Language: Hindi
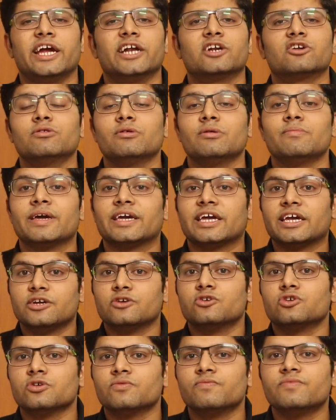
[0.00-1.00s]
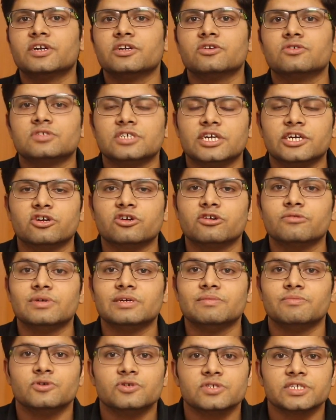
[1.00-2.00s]
it could be making youtube videos it could
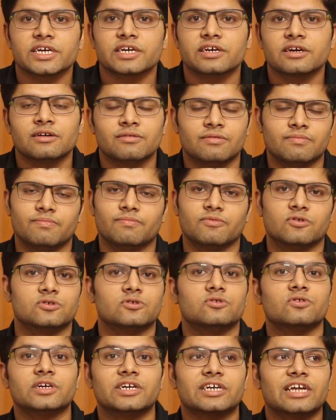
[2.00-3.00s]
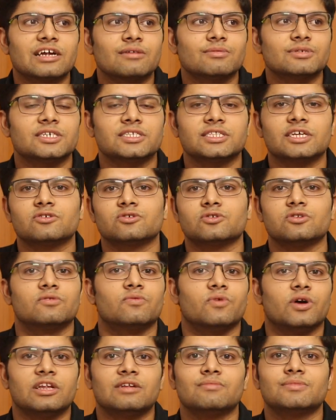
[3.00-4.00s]
be music कुछ लोग गिटार बजाते हैं कुछ
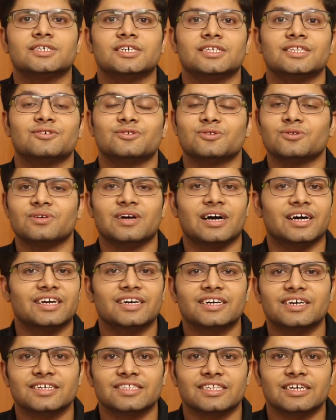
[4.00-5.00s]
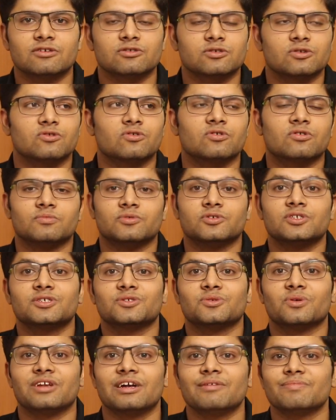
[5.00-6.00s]
लोग वायलिन बजाते हैं कुछ लोग गाना गाते हैं कुछ लोगों को
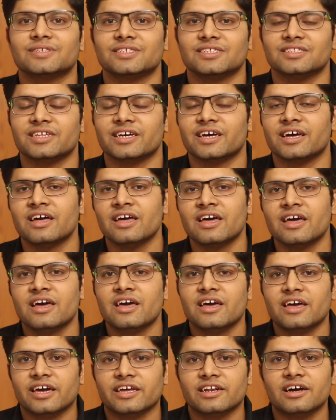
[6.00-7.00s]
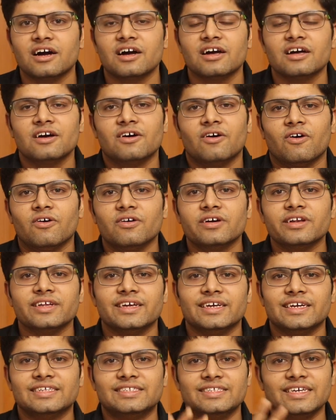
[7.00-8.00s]
म्यूज़िक सुनना पसंद है है ना और
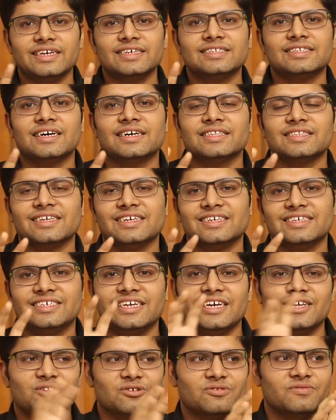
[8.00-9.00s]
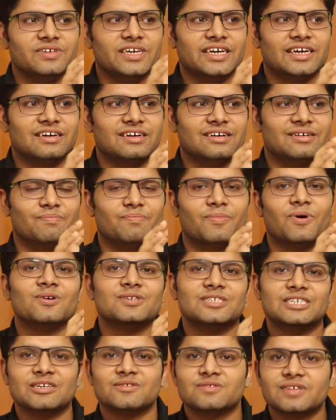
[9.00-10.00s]
इसी के साथ ये तो भी एक
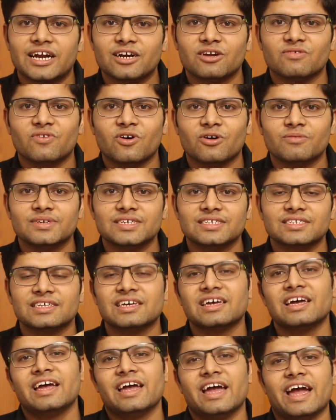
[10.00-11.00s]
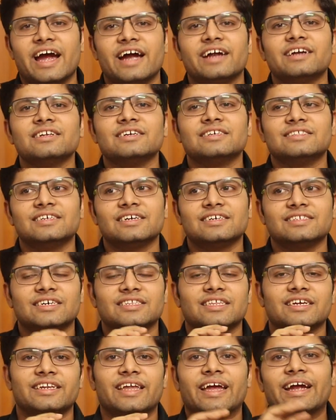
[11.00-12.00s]
पॉजिटिव साइड ऑफ हॉबीज़ एंड इसी के
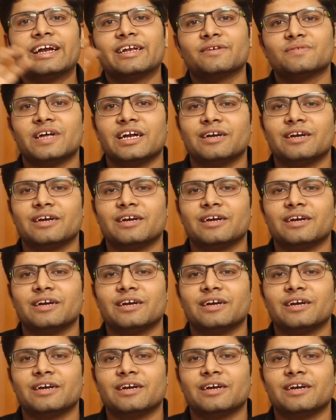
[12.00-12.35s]
साथ एक नेगेटिव